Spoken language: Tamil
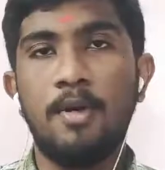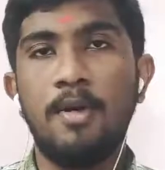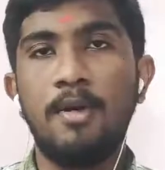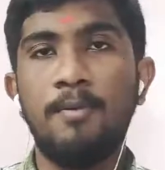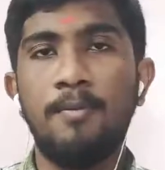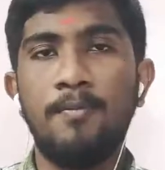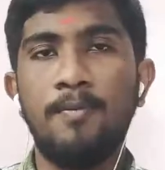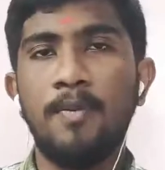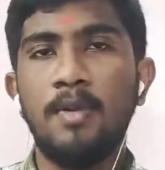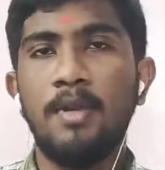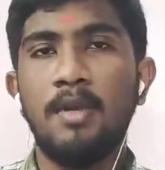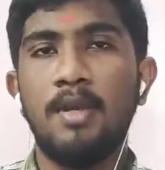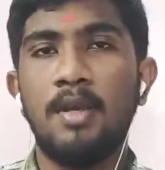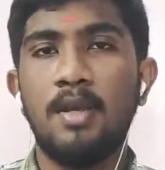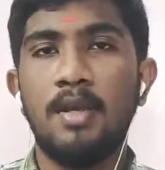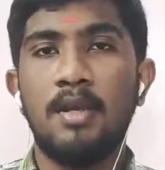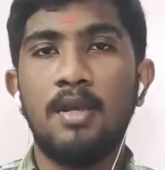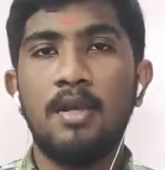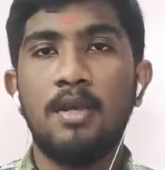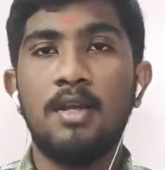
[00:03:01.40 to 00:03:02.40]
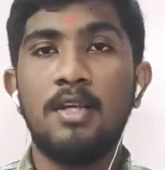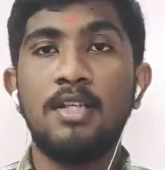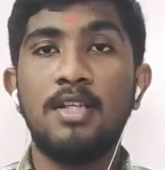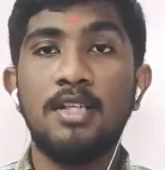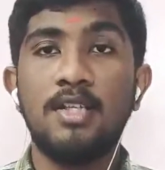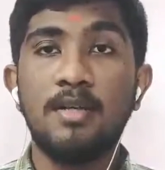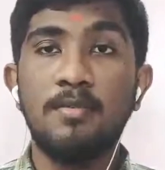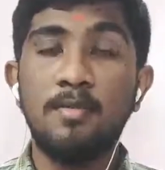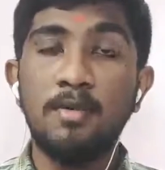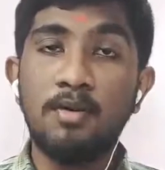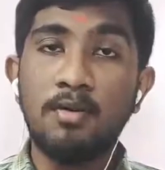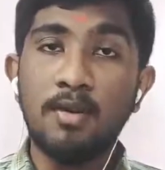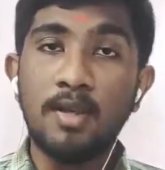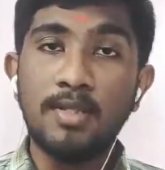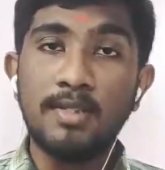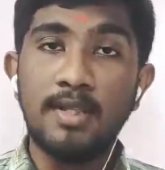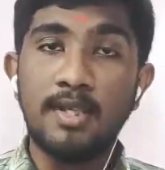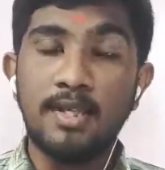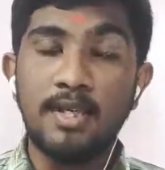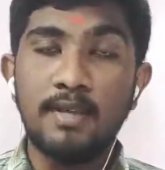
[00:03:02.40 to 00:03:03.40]
போகிறார் அந்த
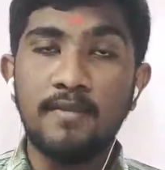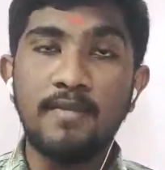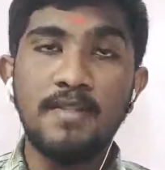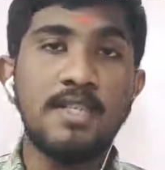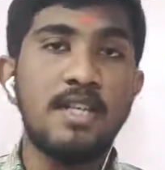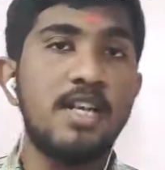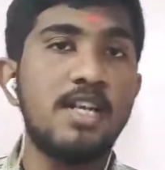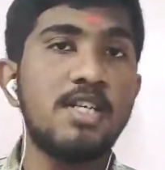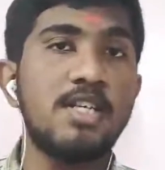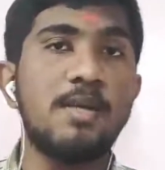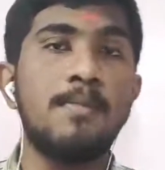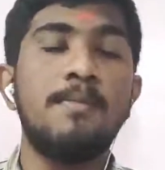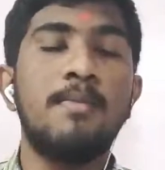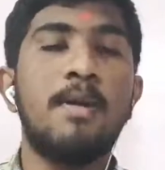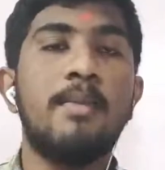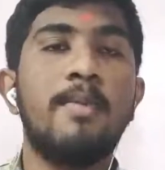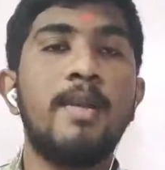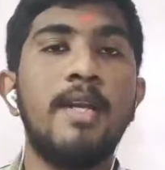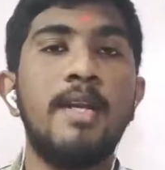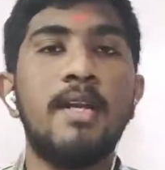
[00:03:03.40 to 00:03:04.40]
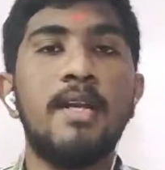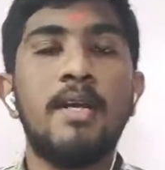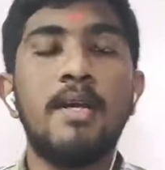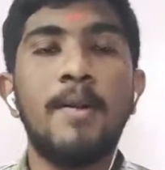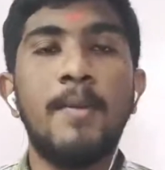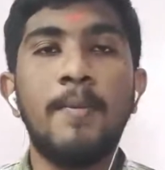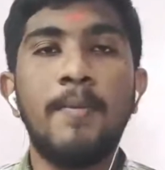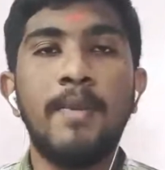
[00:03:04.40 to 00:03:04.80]
திருமுக்குளத்தில் என்ன விசேஷம் அப்படின்னா